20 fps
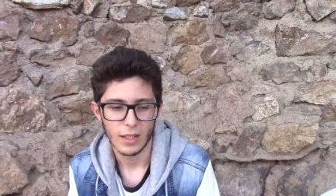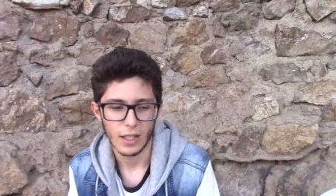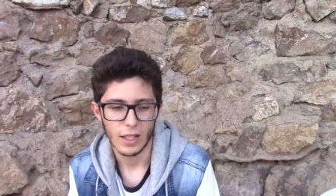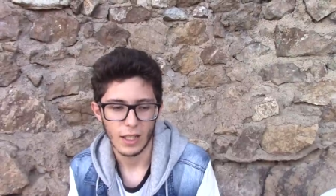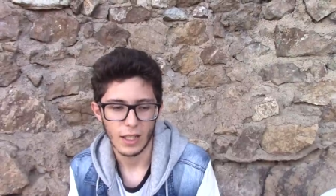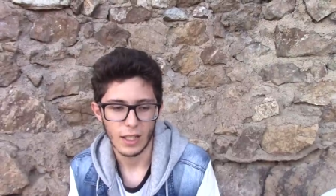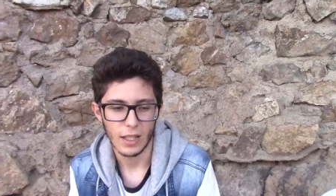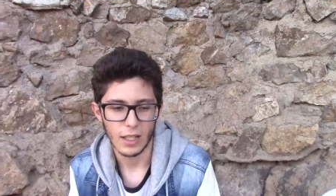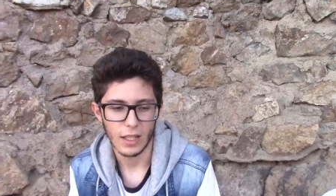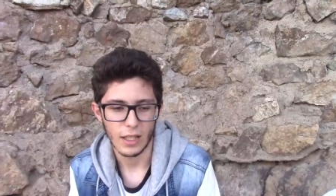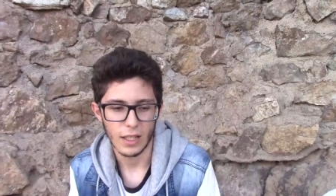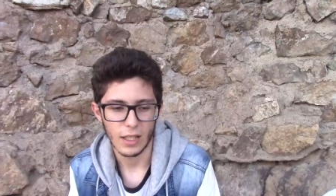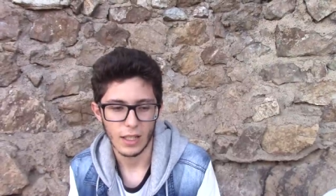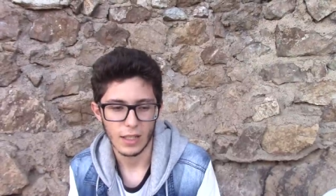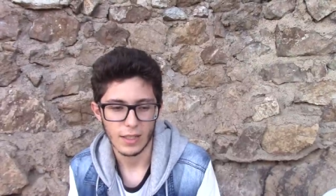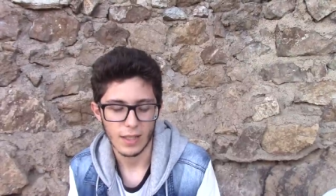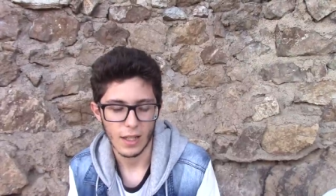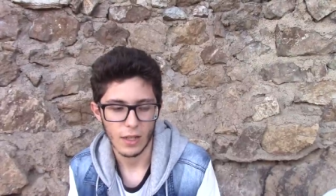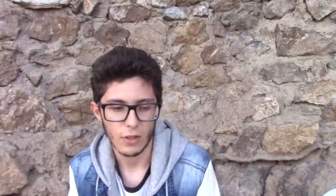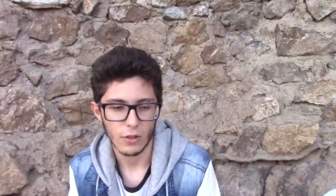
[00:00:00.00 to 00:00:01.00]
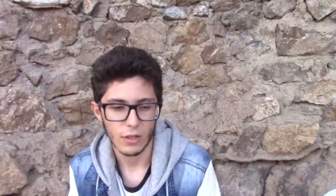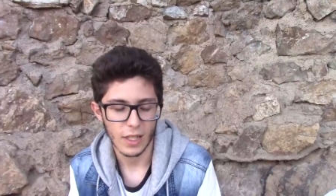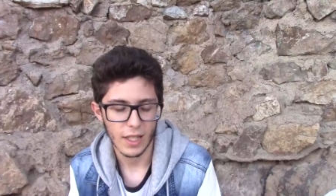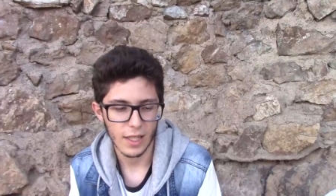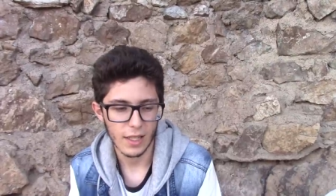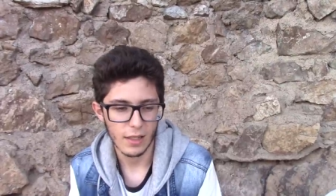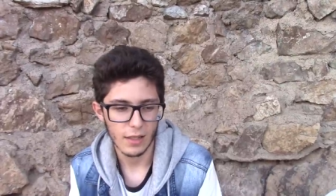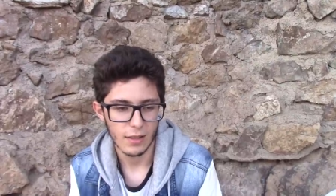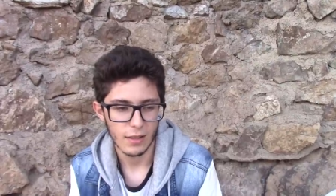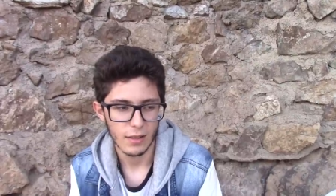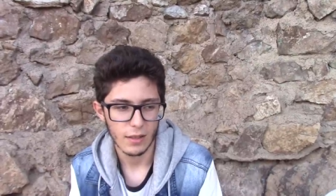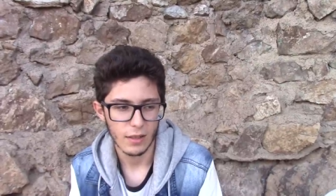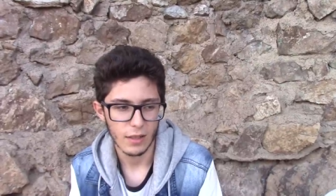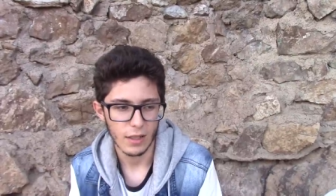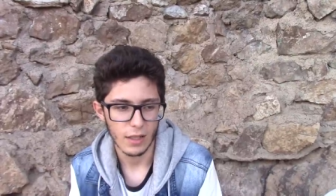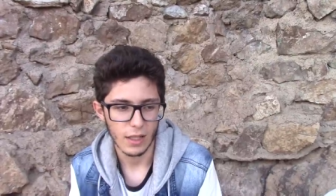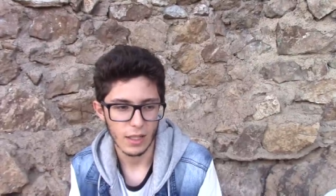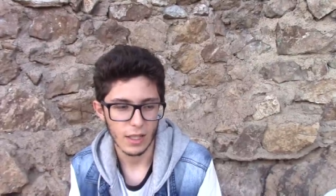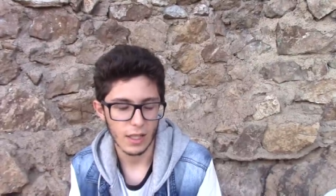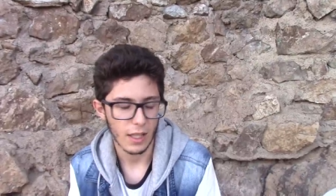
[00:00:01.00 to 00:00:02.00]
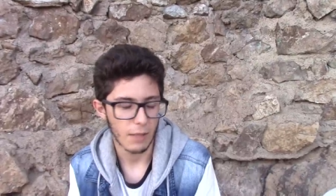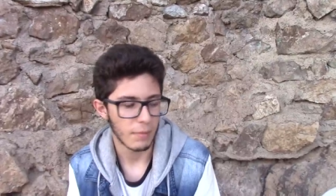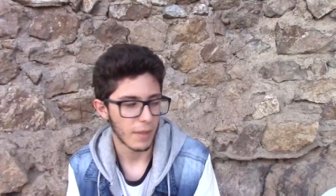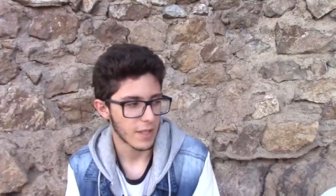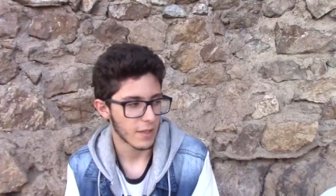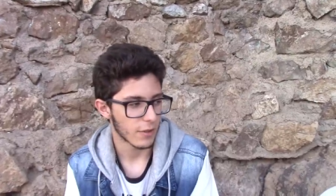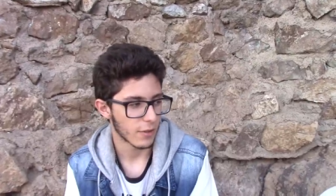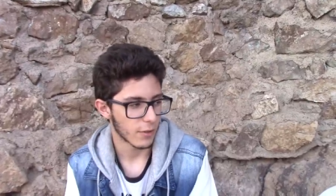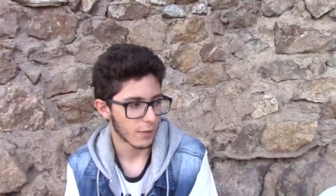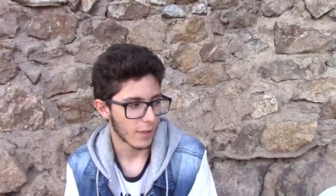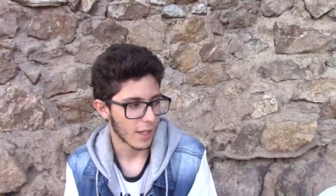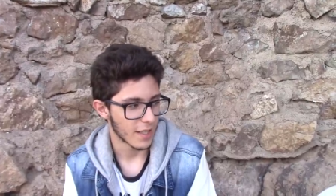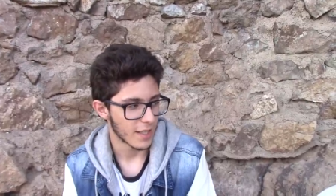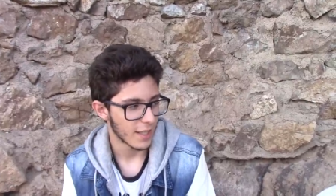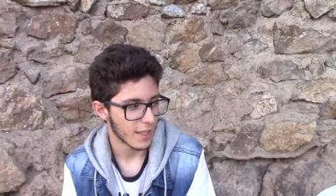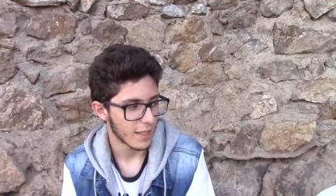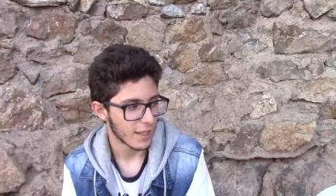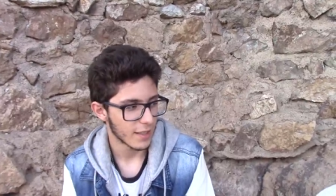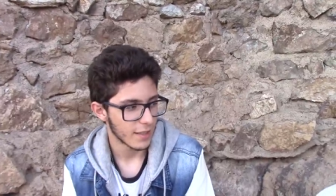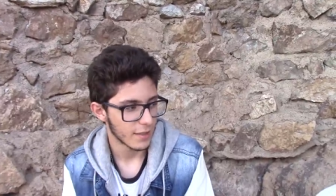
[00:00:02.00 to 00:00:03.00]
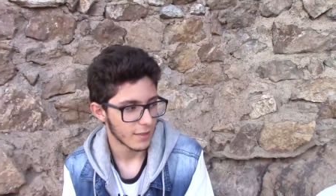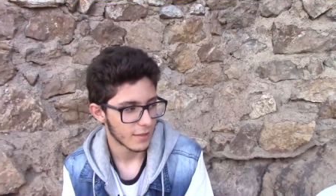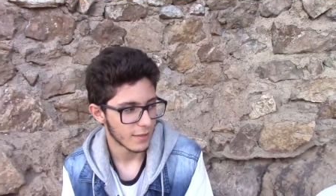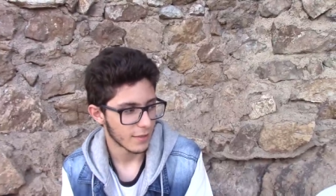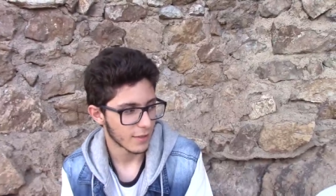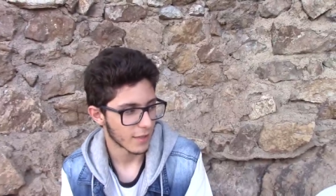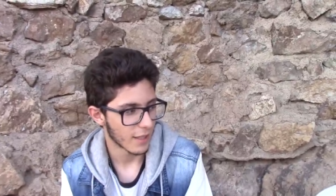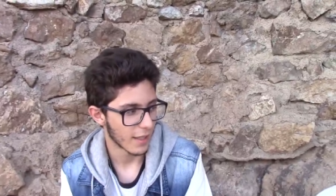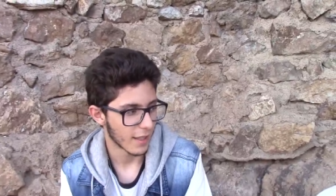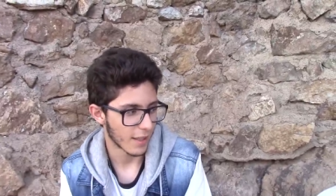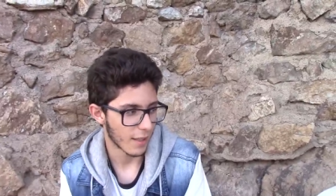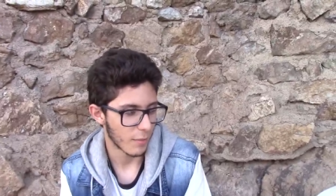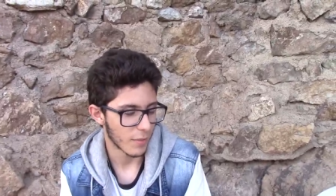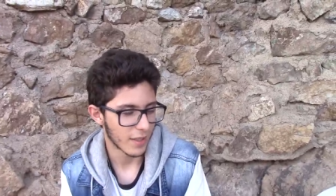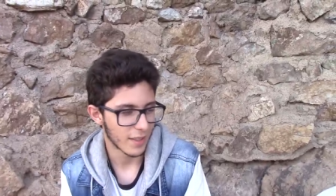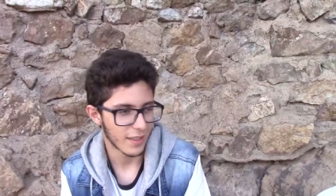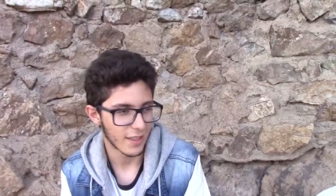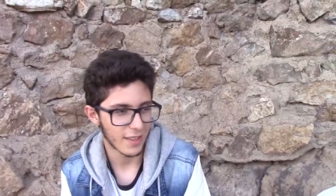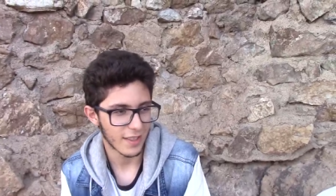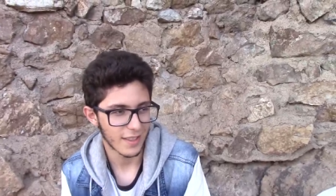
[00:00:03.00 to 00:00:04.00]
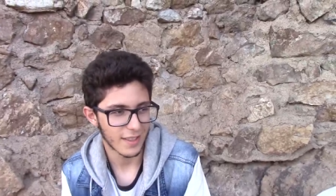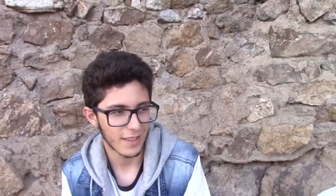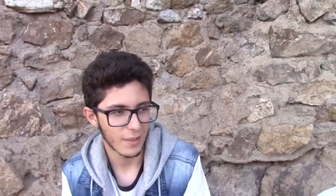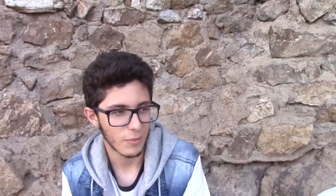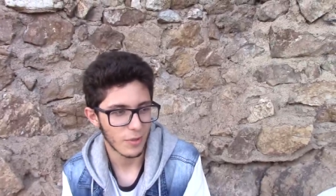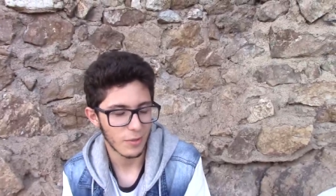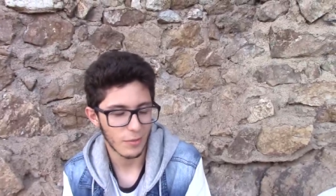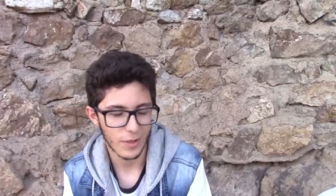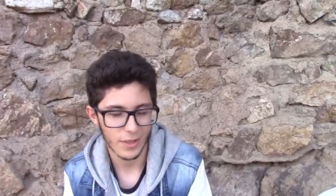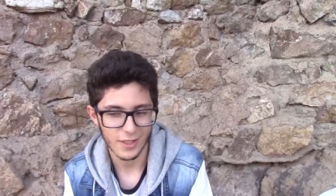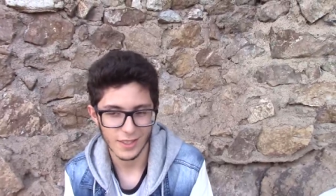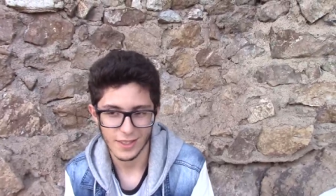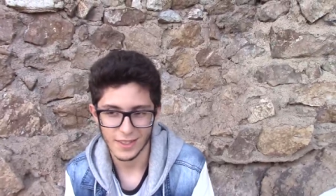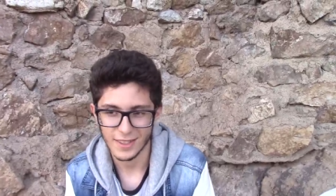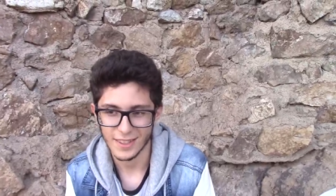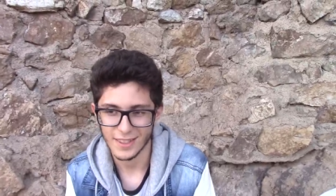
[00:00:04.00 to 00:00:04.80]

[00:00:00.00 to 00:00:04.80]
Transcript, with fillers: Y estaba con él y él pasó con una chica, o sea que también dice de mí, pero...